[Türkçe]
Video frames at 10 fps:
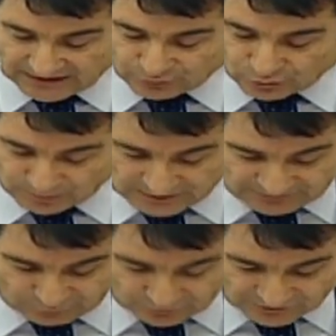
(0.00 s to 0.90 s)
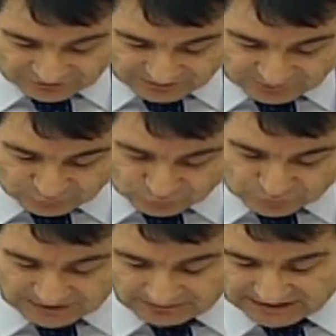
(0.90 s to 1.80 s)
toplu iş sözleşmesi
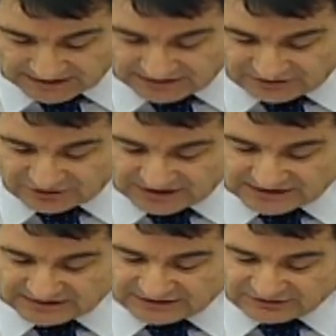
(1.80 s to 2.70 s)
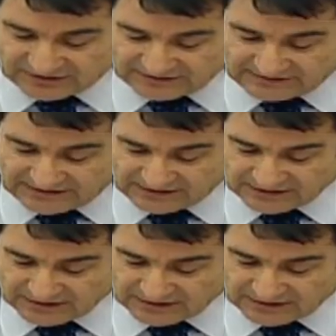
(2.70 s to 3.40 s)
uygulanmayan iş yerleri için ise